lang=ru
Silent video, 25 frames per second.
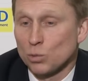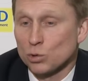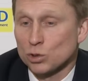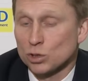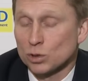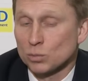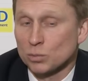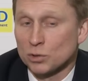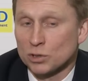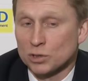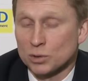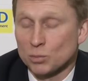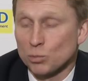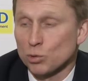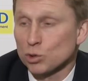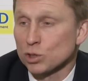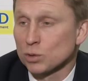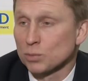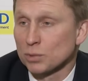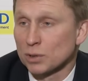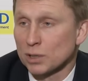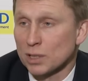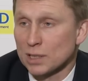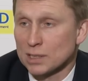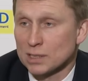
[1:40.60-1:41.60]
может быть,
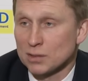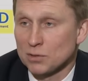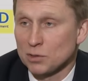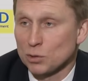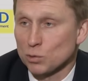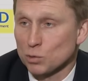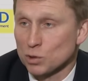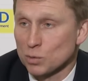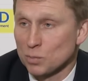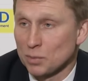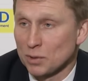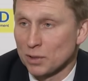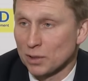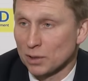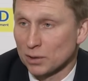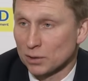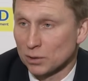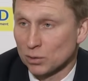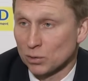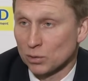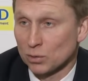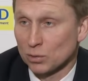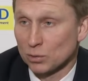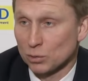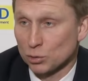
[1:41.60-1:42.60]
можно было развить
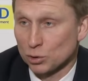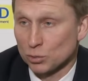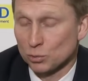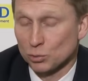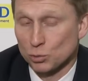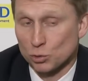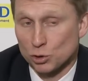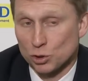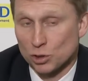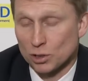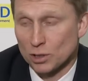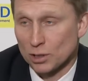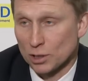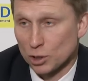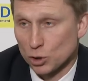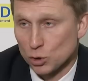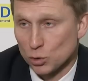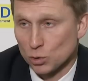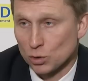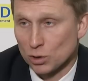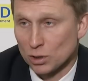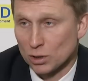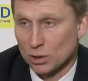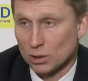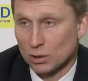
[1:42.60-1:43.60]
успех, но, в общем-то, очень
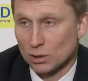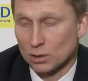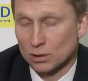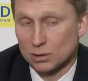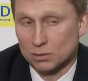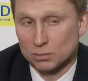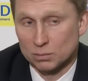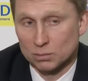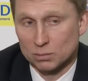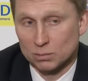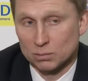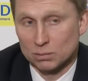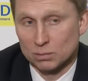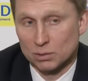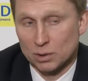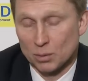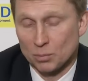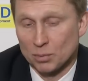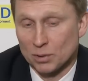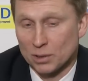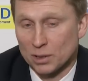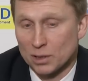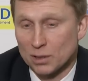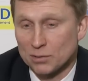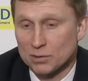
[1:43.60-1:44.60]
хорошо играла
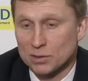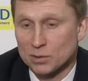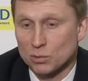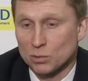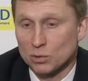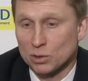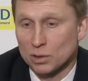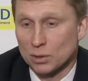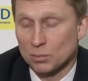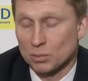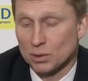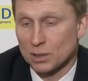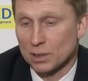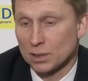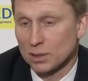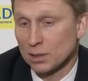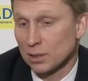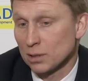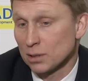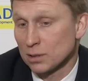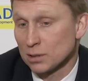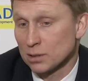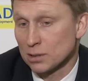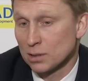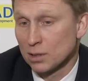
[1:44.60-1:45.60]
КПРФ сегодня,
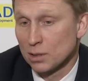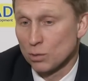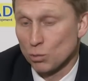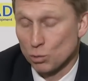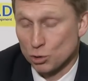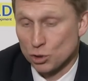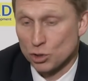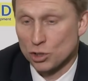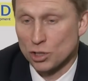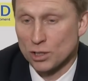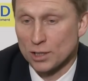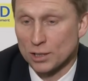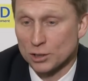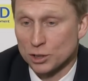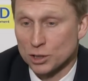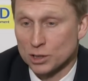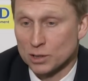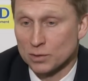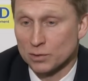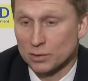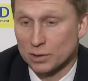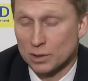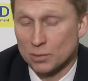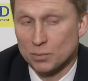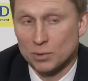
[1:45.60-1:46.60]
оборонялась, очень
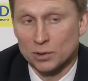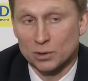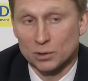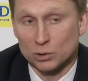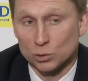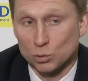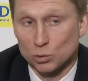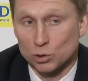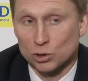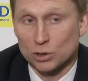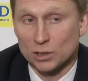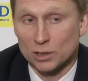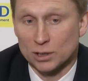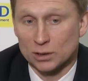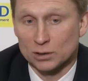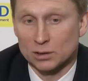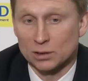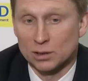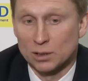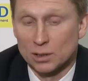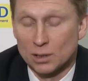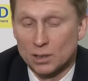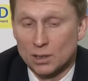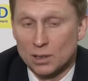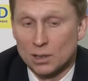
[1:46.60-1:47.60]
качественно, имела тоже
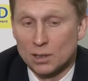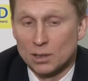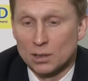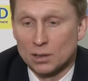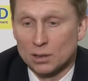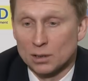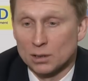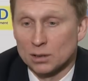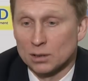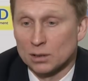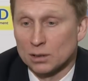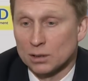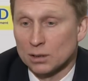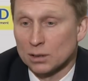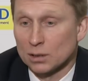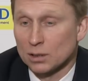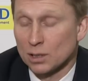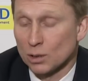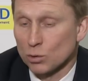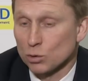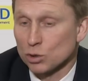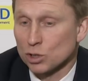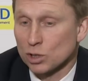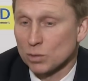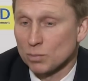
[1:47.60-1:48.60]
ряд э,
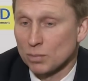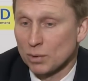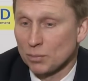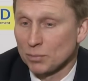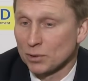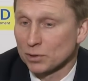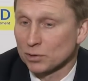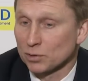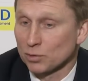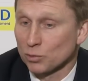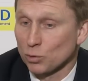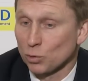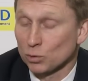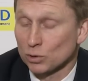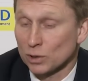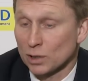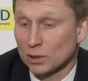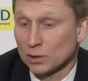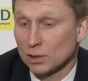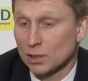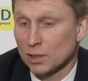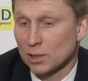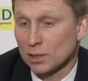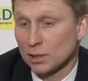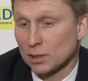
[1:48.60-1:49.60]
хороших моментов в
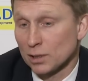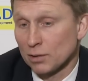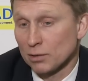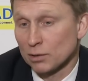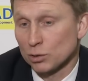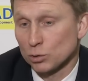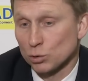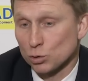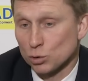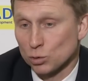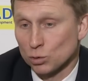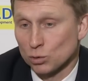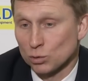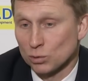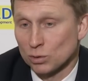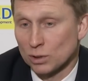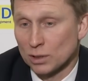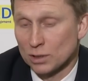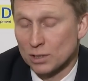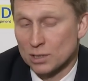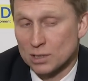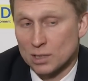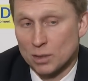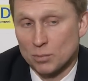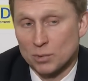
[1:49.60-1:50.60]
контратаке. Наверное, то,
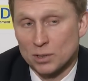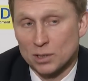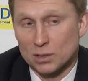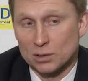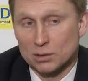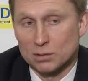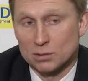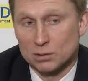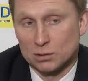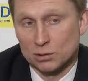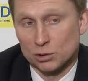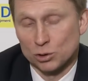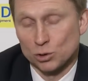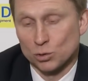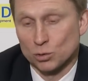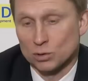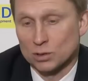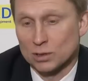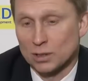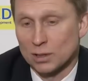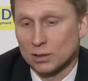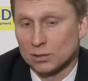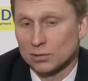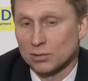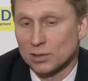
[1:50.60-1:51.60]
что они забили,
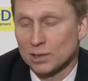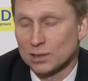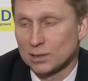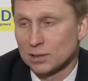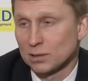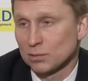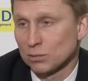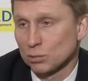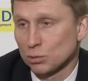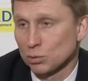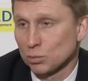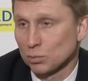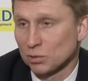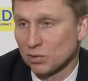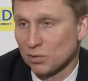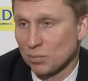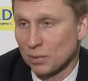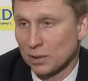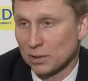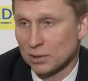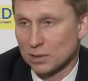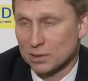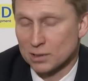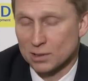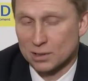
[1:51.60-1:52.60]
еще стал 2-1, в общем-то,
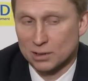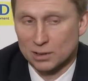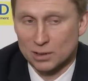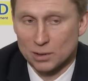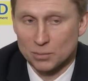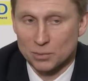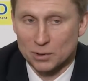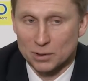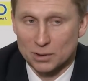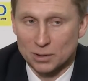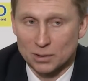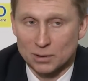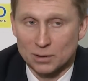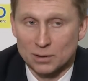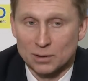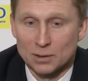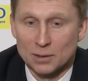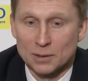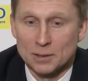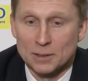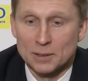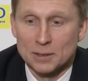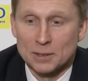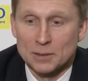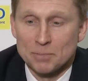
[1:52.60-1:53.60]
вполне закономерно.
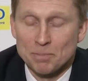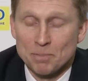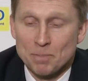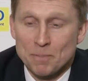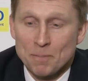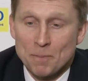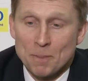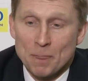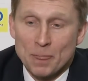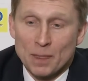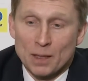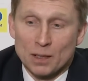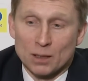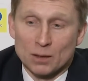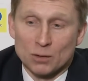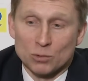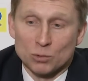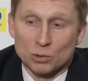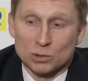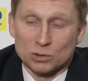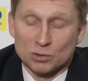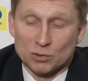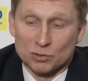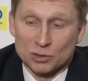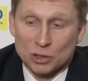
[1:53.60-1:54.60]

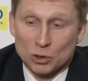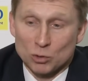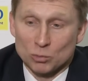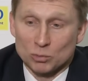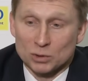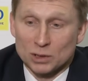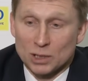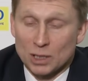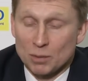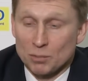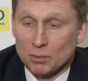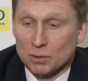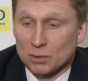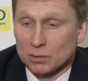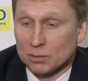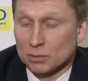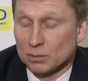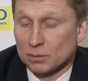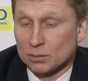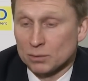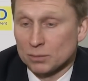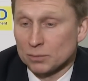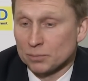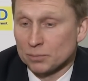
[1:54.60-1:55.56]
Вот. Во втором тайме